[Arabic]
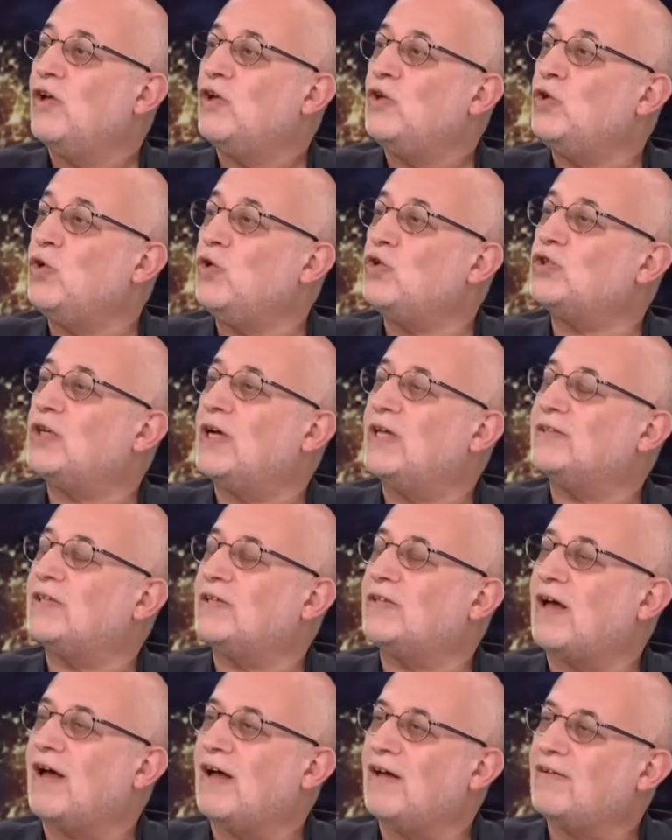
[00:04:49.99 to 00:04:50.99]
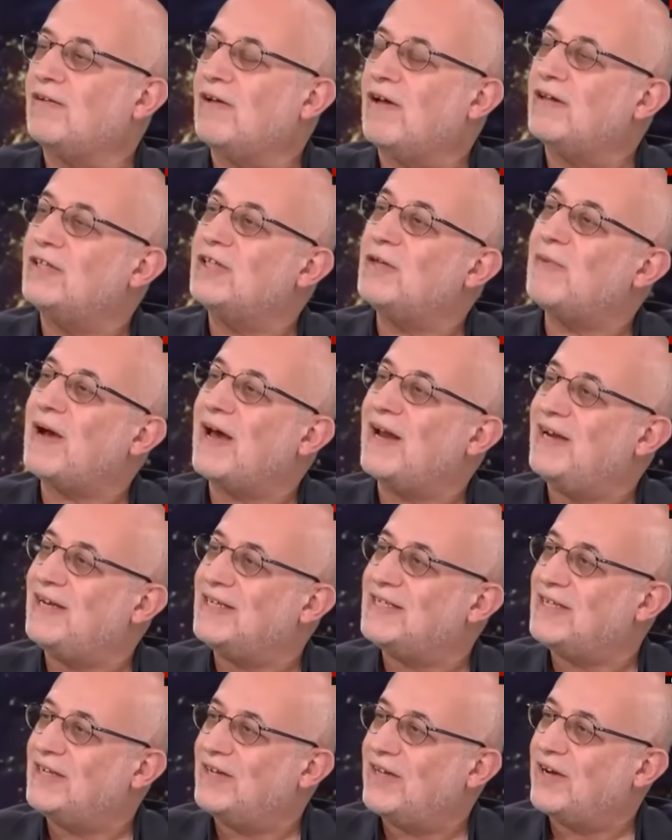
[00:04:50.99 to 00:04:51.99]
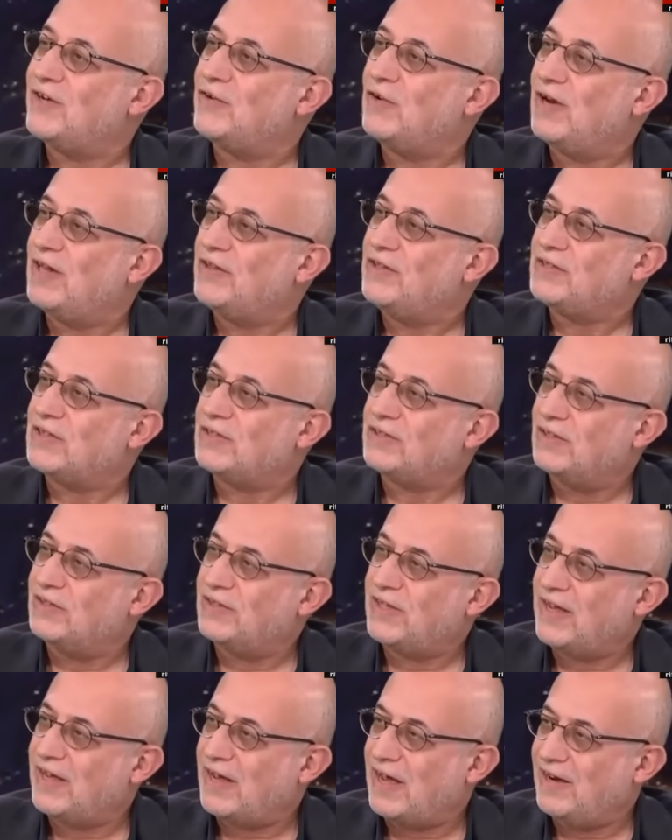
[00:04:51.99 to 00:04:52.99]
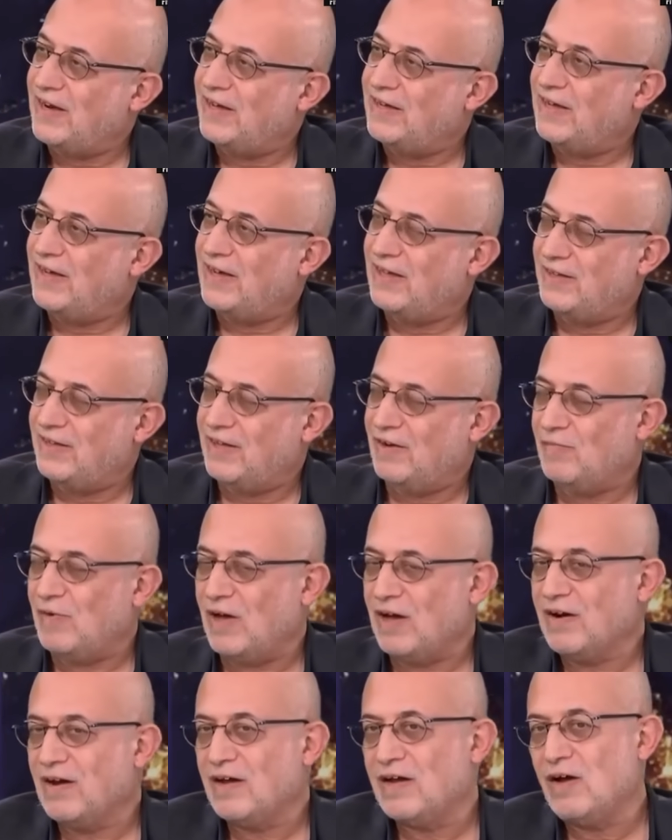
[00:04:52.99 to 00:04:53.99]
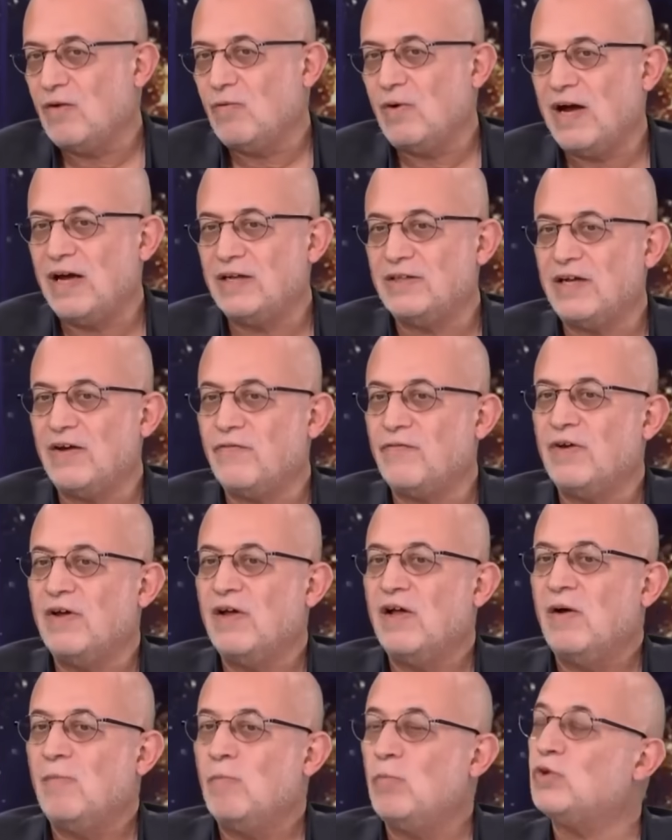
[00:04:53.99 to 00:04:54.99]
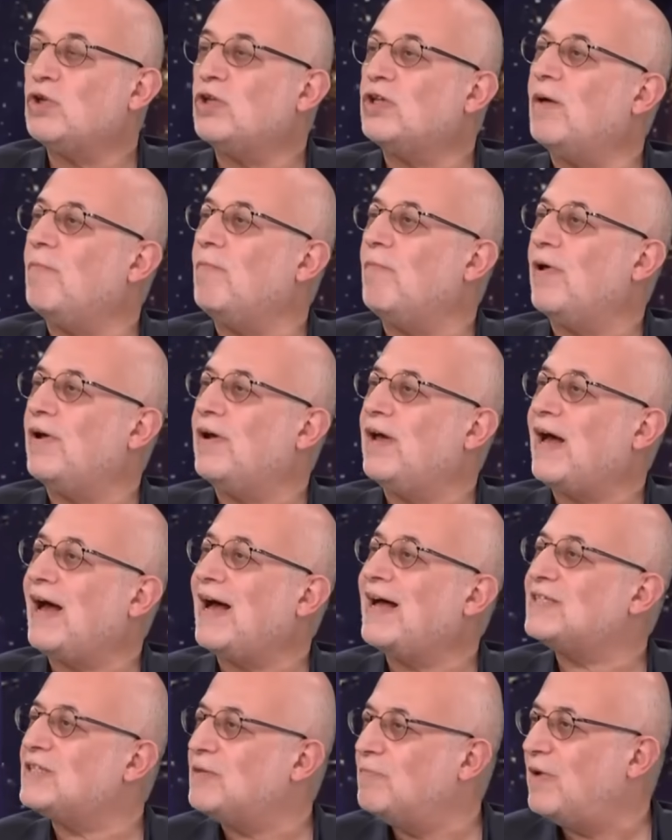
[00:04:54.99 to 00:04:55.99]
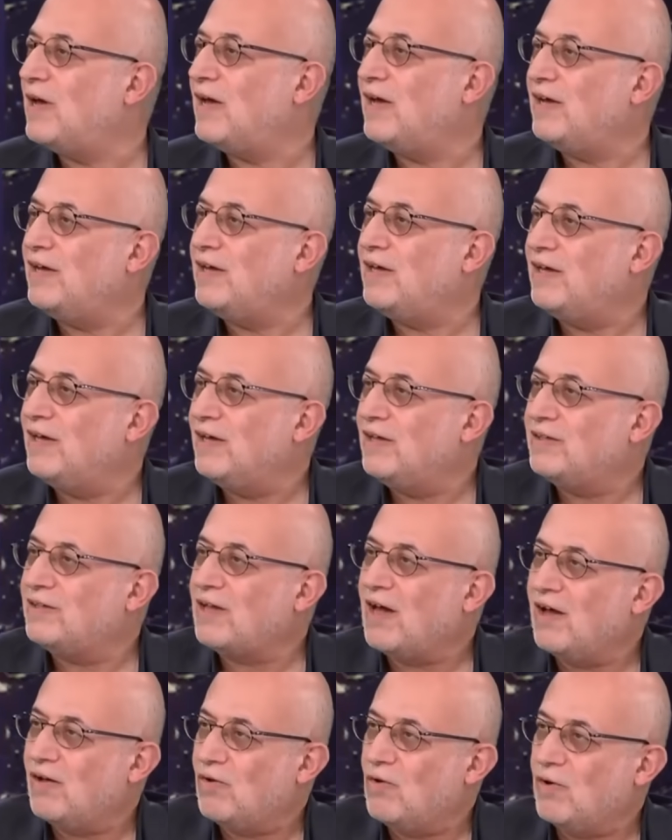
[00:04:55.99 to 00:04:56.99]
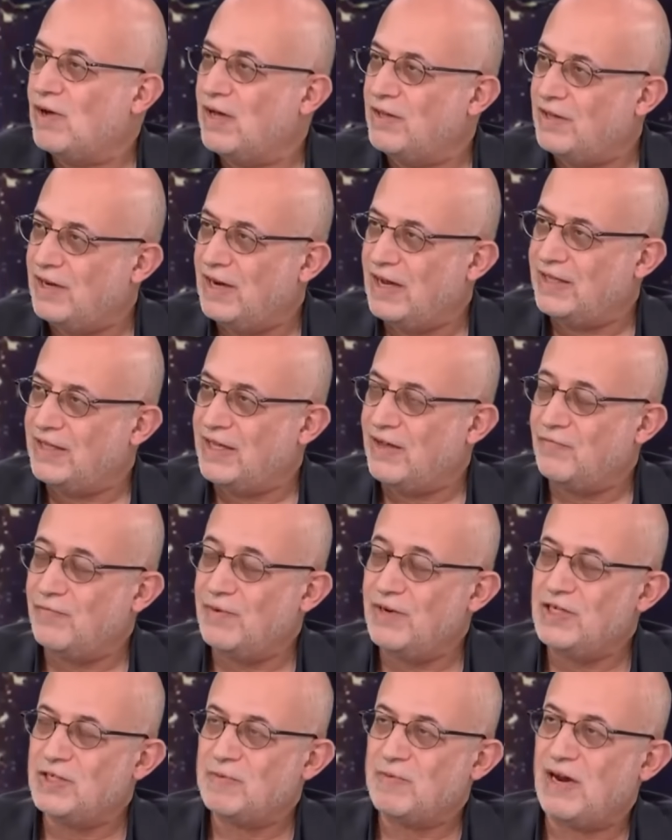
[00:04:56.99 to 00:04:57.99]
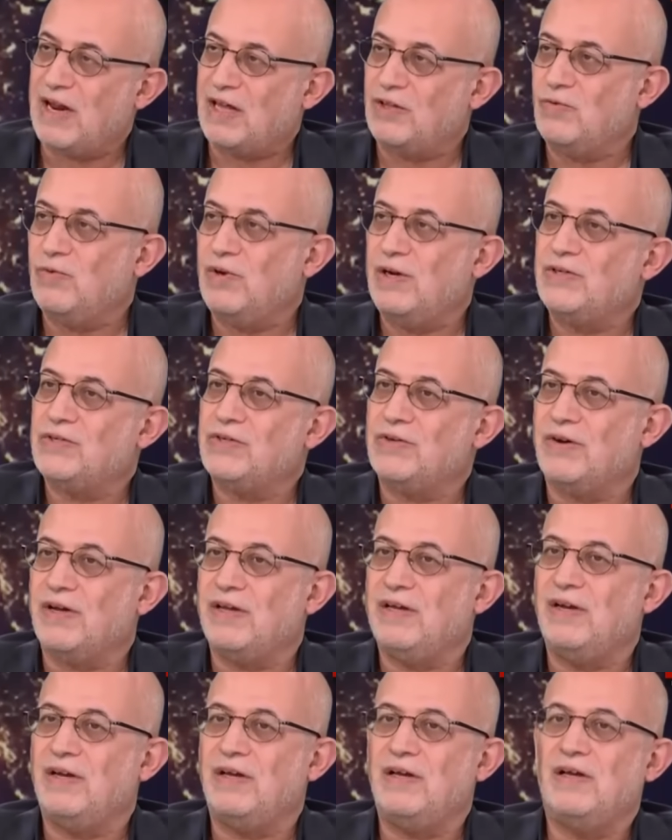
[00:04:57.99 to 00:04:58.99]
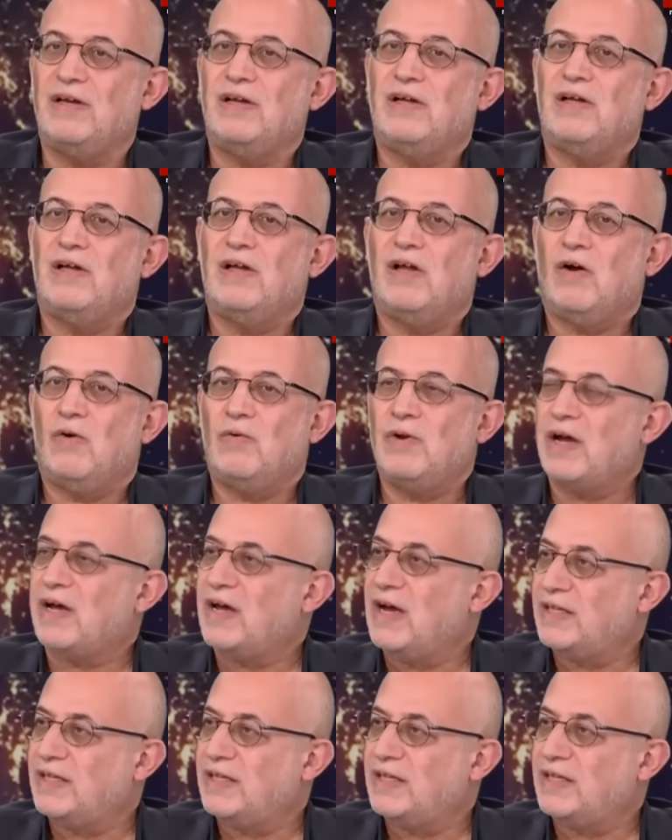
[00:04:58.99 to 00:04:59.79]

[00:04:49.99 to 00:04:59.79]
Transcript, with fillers: يرجى أن تتحقق تبعا للسيناريو الذي ستنتهي عليه هذه المعركة وأهداف متضمنة حسب آه، تحقق هذه الأهداف بالنسبة للعدو الإسرائيلي هناك